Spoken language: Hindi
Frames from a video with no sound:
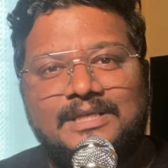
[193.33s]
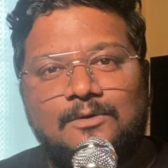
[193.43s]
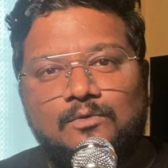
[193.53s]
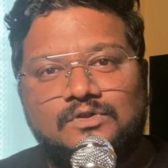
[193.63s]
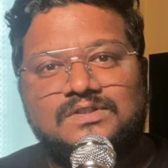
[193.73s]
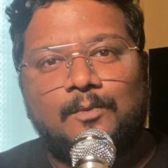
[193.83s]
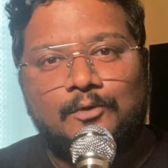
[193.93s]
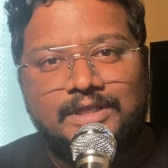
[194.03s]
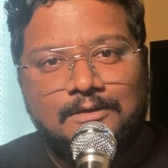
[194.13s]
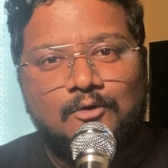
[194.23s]
ना मैंने उनको
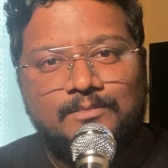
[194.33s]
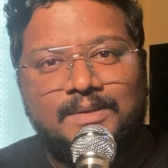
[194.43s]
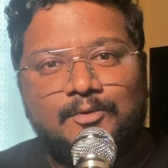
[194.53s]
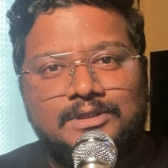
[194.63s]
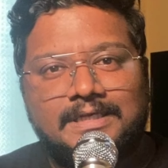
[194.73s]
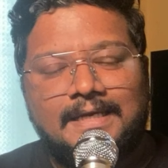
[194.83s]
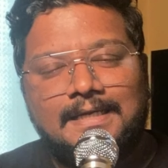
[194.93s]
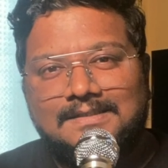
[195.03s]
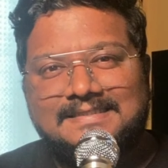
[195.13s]
सपोर्टिंग रोल में बहुत देखा है